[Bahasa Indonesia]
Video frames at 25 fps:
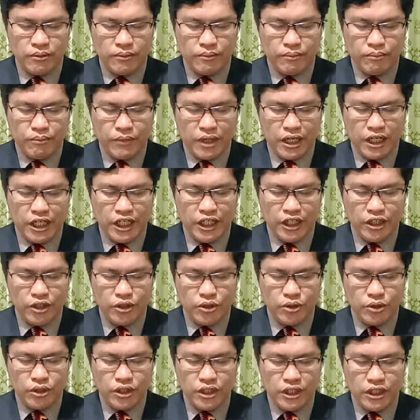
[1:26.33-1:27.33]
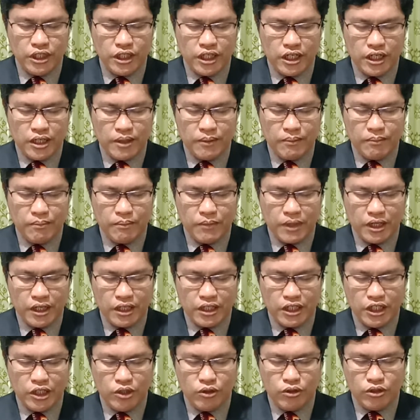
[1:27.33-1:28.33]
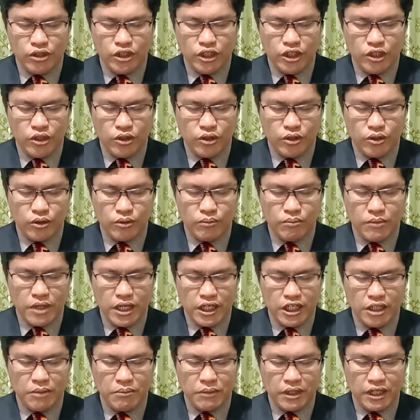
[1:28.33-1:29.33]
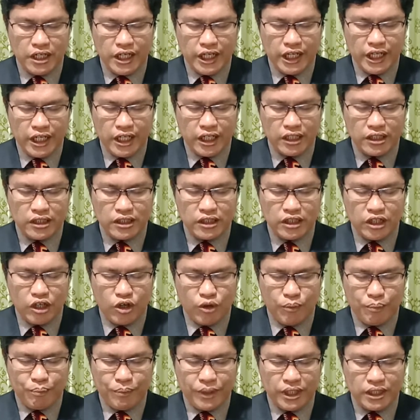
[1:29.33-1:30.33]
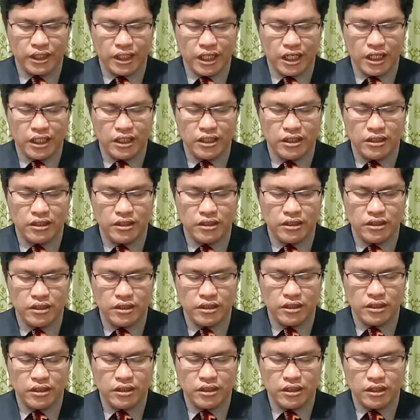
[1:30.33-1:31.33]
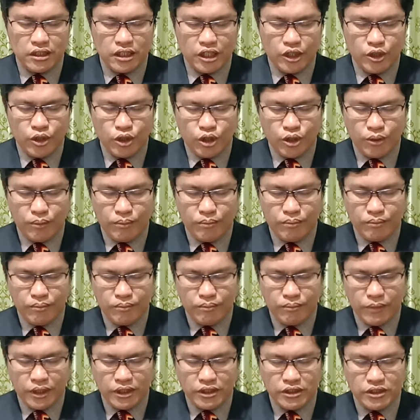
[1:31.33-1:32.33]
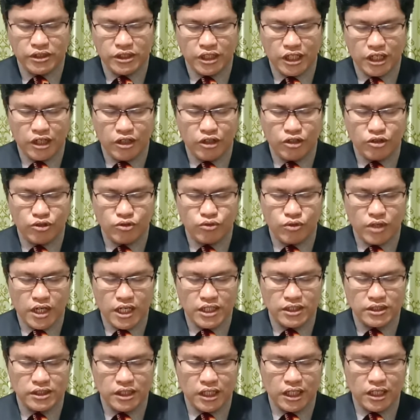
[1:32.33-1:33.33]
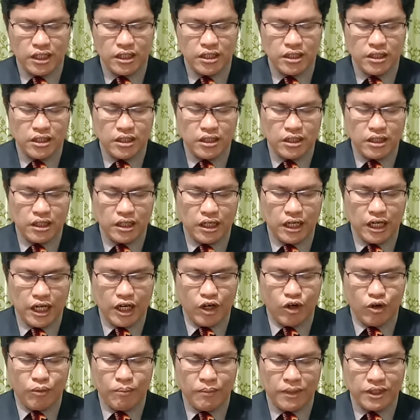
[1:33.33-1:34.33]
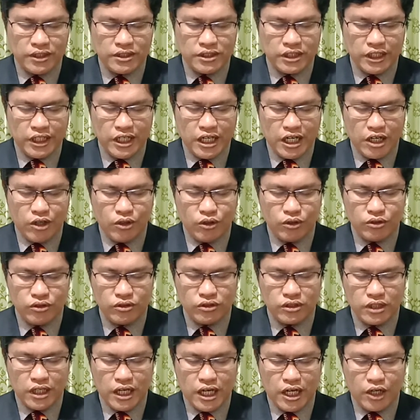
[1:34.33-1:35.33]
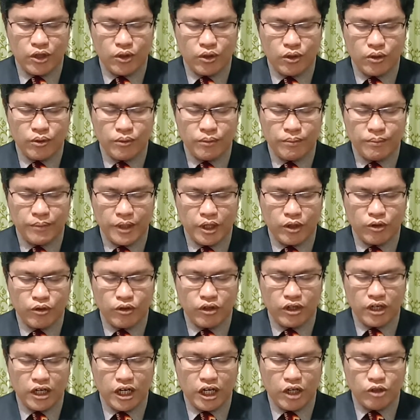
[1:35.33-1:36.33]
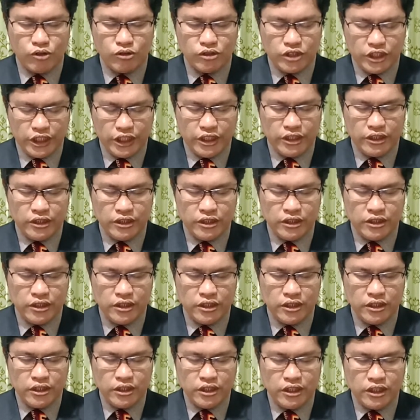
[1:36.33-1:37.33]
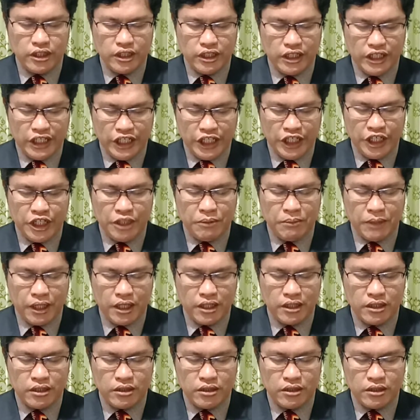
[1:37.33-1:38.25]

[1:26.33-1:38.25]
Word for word: malingdo ia mardilo-dilo bani malaikat na opatay nadop manjalo kuasa laho masedahon tanoh pakon lautin ninima